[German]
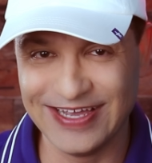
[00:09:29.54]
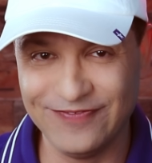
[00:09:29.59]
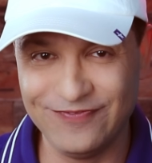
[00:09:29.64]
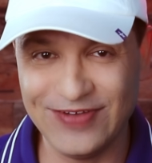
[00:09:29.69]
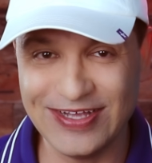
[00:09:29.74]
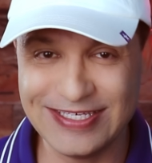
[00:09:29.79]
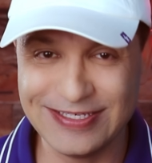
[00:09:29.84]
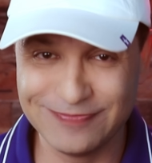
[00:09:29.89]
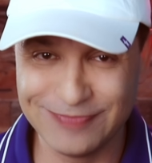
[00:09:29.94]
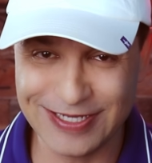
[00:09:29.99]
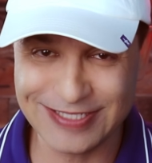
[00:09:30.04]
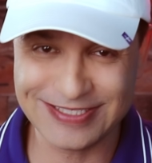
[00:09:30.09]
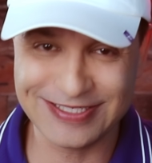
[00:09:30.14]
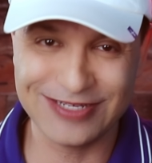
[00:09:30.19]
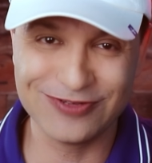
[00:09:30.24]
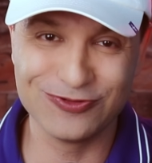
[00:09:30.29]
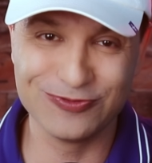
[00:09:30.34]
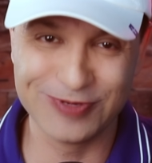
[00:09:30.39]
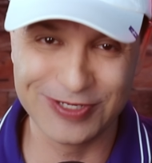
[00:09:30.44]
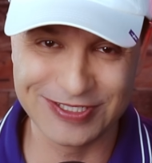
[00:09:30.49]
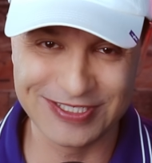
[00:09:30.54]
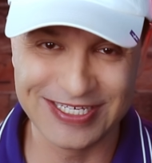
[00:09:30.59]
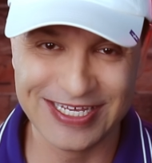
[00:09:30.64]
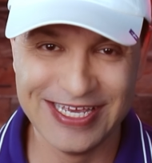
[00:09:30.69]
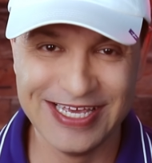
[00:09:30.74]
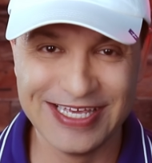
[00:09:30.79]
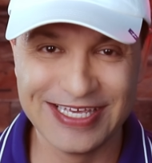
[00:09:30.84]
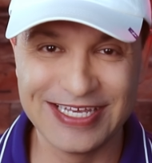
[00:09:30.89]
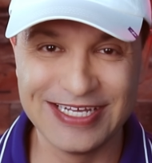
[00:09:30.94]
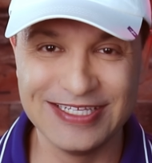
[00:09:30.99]
Der fette Bastard übrigens
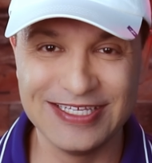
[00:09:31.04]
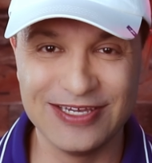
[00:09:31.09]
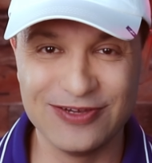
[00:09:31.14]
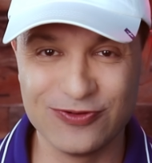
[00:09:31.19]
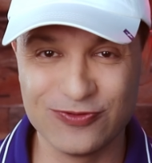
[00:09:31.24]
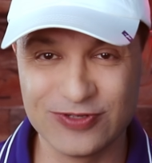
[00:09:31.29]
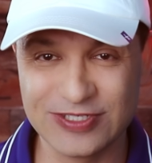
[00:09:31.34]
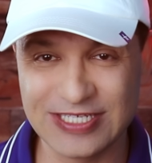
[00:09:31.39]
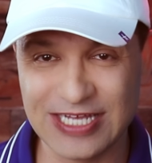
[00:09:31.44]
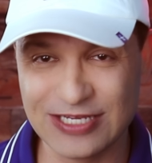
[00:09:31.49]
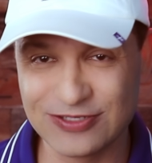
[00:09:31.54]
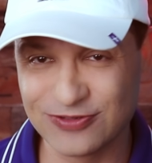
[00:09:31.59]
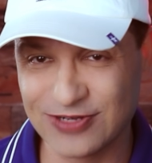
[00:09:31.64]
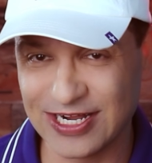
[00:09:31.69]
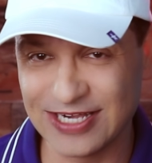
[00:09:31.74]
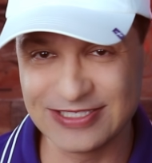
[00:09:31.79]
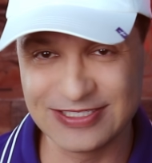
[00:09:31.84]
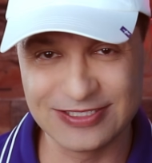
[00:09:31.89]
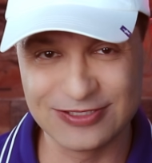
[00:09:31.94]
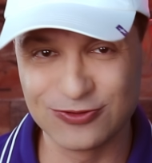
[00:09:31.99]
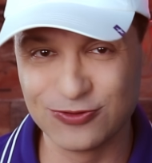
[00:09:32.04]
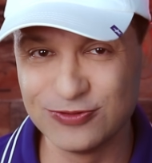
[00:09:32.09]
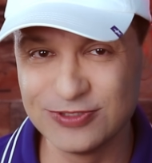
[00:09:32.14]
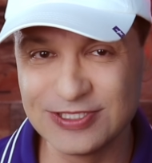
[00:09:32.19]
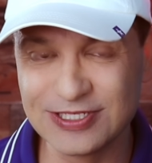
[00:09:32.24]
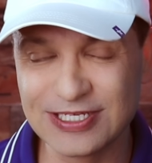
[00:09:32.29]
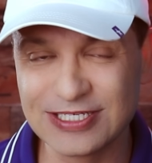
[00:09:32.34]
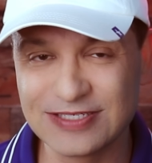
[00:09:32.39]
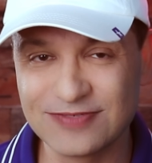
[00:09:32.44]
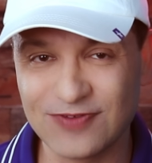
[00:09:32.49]
gilt in den USA so als
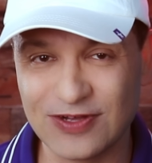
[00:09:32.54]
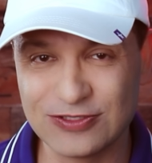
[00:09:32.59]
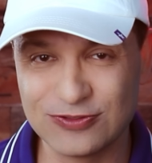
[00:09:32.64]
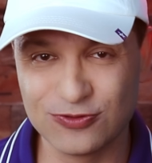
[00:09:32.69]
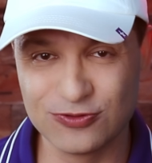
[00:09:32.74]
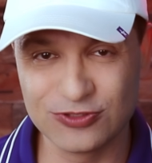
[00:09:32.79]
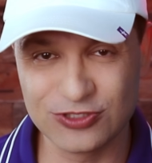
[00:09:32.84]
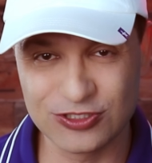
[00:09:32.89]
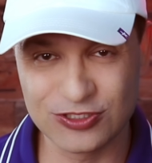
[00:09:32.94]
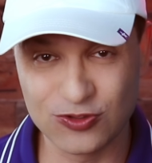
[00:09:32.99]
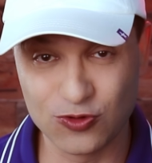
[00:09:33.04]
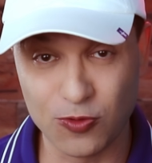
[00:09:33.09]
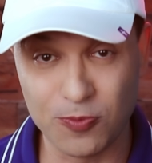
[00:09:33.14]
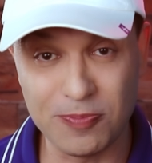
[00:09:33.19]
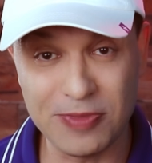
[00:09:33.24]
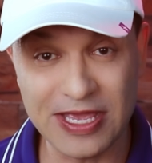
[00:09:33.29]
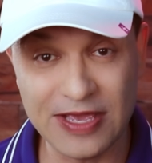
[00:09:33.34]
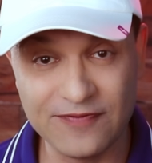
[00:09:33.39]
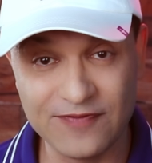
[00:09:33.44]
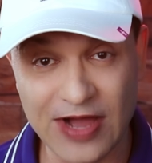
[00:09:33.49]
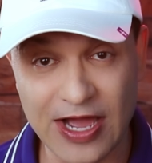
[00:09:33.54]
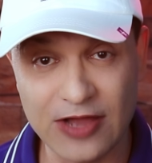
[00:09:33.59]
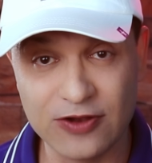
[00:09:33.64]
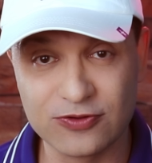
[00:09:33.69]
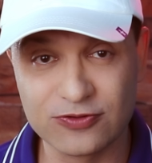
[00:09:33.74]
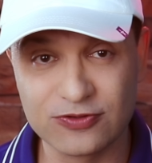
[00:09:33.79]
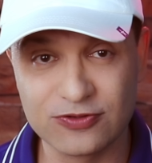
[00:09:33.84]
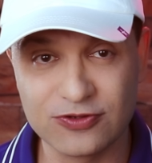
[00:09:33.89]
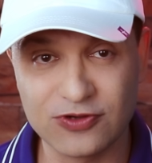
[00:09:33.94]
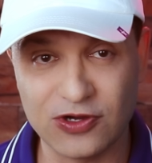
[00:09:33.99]
günstiges französisches Gourmetwein
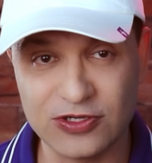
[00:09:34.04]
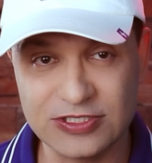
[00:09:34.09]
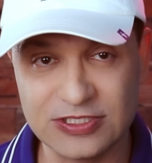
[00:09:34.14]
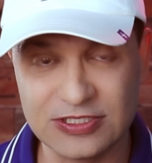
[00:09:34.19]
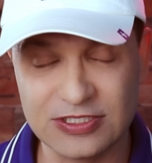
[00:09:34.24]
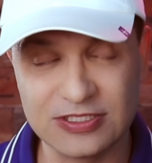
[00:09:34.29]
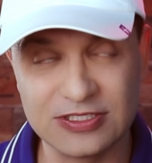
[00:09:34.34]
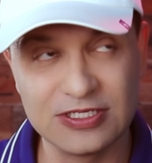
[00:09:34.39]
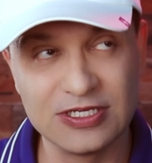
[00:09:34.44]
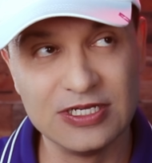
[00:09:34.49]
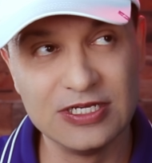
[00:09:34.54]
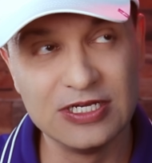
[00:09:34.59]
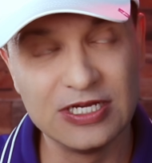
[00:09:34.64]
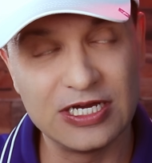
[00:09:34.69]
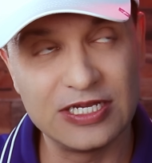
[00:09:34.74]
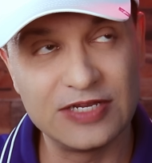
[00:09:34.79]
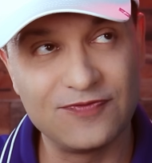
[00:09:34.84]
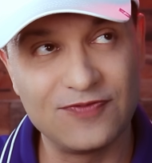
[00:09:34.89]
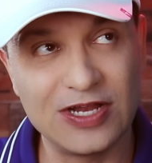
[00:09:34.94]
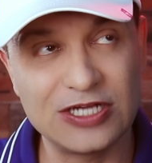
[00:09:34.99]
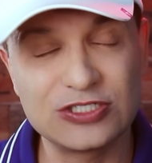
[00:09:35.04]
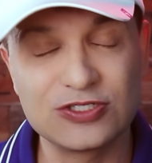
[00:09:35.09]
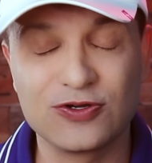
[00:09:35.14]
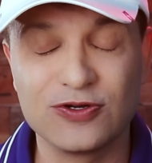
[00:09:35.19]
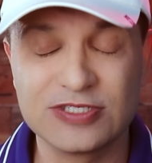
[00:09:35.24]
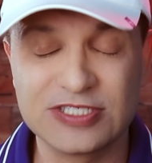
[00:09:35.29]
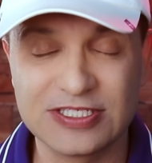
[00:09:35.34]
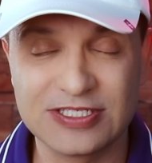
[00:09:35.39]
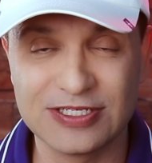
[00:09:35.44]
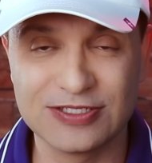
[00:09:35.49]
und kostet, die Flasche
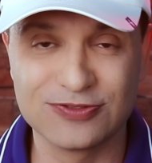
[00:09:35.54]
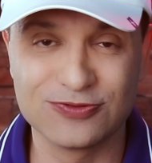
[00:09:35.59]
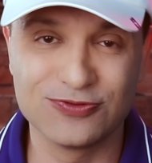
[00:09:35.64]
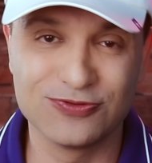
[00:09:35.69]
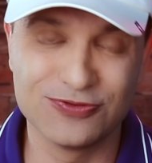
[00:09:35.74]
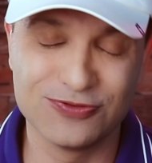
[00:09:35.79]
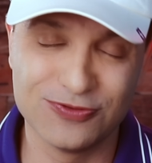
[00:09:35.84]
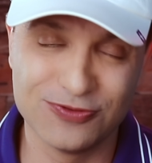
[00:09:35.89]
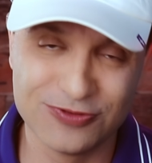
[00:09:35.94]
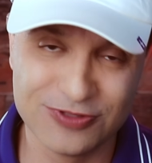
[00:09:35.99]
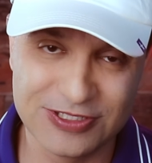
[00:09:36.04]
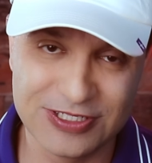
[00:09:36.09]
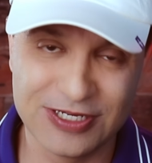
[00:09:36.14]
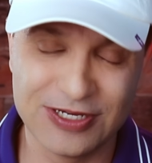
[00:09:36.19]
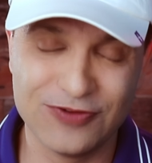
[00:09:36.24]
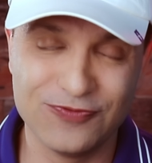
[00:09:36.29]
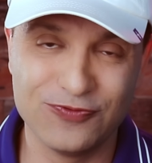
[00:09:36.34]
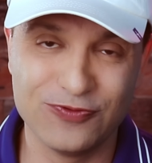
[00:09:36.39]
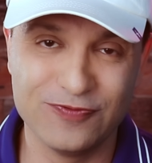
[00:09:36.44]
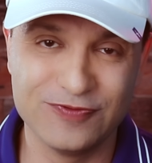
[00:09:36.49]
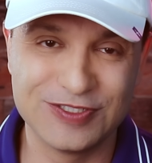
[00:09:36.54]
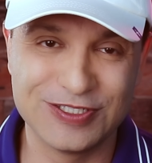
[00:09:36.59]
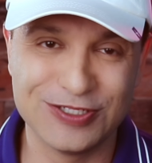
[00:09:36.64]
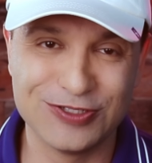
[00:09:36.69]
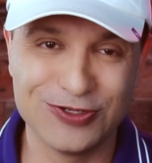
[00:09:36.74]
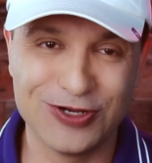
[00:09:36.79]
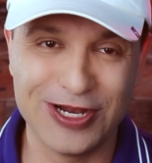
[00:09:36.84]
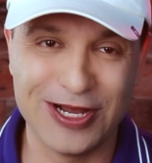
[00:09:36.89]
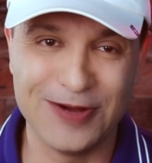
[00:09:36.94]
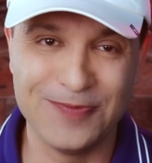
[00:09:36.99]
kostet dann so unter
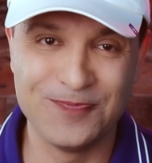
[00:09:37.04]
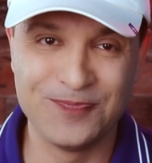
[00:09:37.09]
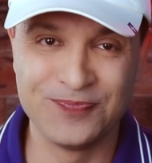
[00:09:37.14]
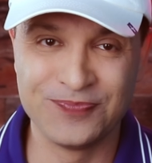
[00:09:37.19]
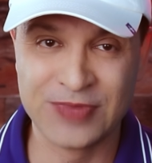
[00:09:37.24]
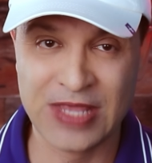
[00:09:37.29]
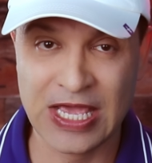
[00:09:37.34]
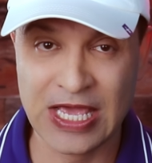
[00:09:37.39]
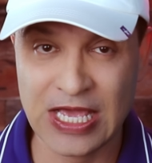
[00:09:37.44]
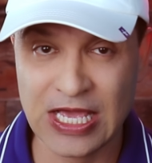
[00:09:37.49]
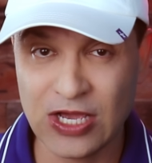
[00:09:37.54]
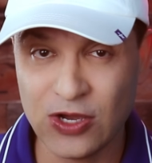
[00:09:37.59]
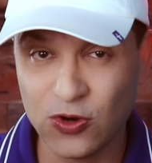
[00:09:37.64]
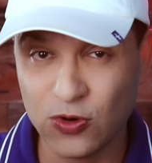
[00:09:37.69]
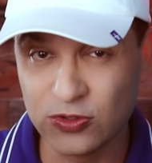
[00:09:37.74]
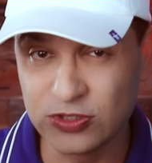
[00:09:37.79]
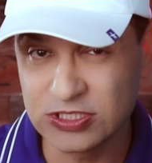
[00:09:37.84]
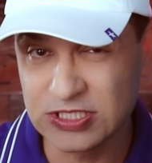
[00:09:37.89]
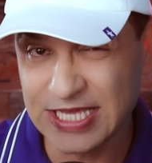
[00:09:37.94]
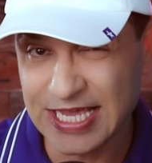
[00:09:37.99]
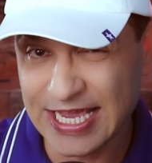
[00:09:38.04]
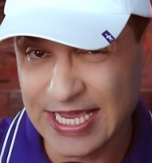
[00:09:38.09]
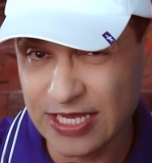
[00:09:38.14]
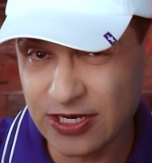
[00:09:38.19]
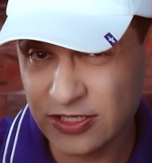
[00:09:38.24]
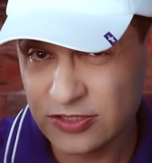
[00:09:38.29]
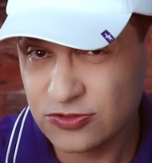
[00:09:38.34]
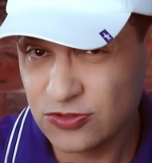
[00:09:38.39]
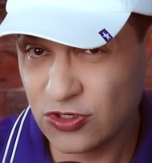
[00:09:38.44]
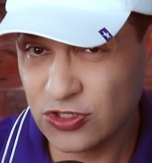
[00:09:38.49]
15 Dollar. Und
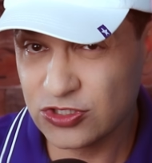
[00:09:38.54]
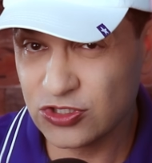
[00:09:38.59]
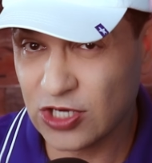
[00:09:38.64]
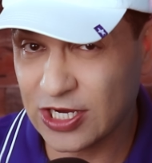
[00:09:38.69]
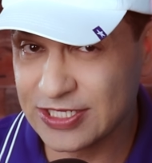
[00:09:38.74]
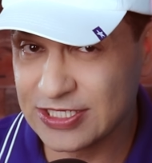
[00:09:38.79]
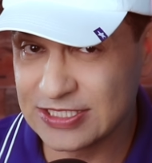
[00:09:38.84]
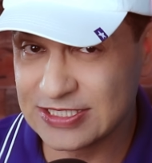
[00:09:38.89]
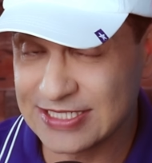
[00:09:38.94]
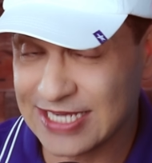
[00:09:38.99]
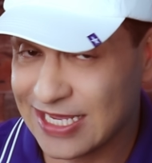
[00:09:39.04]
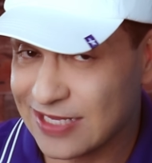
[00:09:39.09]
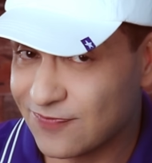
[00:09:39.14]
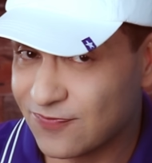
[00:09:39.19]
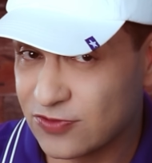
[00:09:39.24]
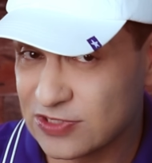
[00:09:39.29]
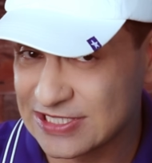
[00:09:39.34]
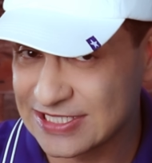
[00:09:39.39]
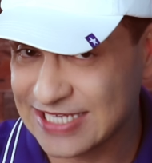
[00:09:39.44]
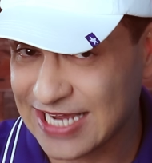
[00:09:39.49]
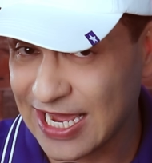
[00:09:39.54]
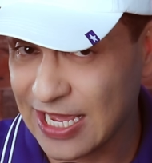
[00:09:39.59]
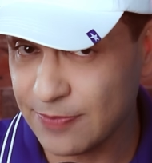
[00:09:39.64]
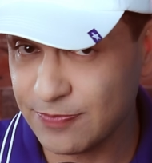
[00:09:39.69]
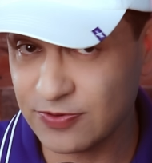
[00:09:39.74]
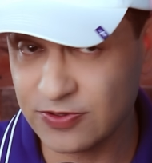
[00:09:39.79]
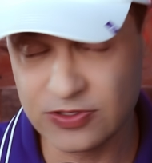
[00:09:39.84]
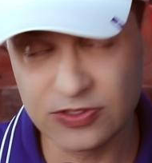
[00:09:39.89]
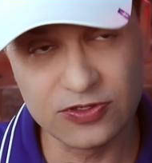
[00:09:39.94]
erinnert ihr euch noch an die Zeiten von Skype?